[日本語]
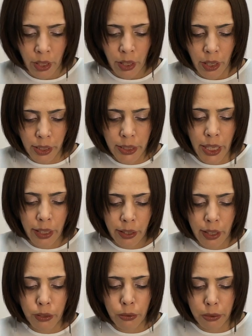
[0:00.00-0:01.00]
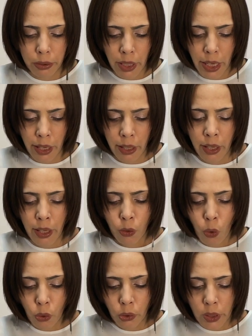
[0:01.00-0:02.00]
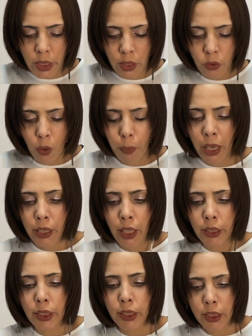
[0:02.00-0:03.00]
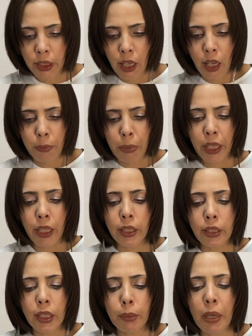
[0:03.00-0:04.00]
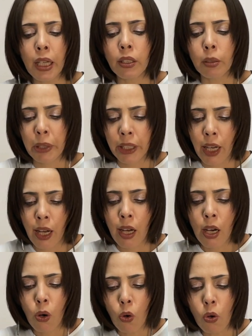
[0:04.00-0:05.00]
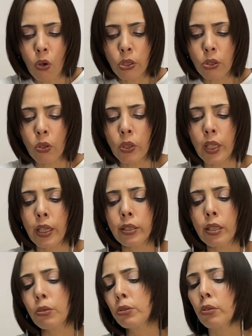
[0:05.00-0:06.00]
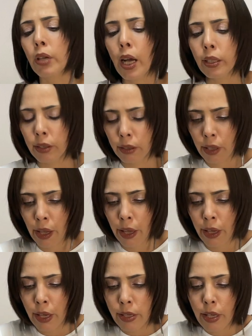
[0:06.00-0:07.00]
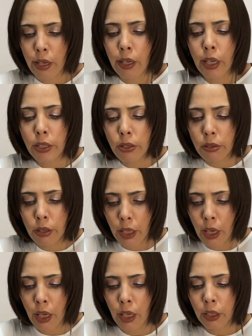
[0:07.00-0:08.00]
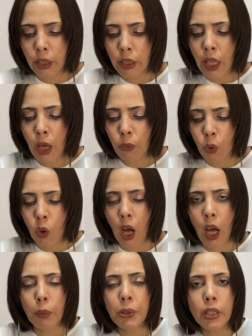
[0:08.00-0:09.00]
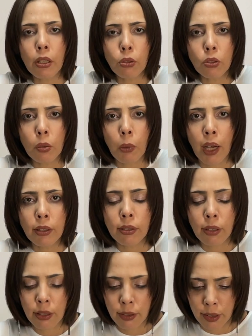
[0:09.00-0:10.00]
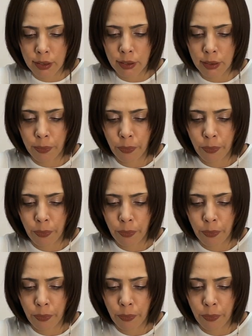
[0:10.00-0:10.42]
以前韓国で黒人を馬鹿にしたバラエティ番組が放送されたことがあって世界中から非難を浴びたこともあったんです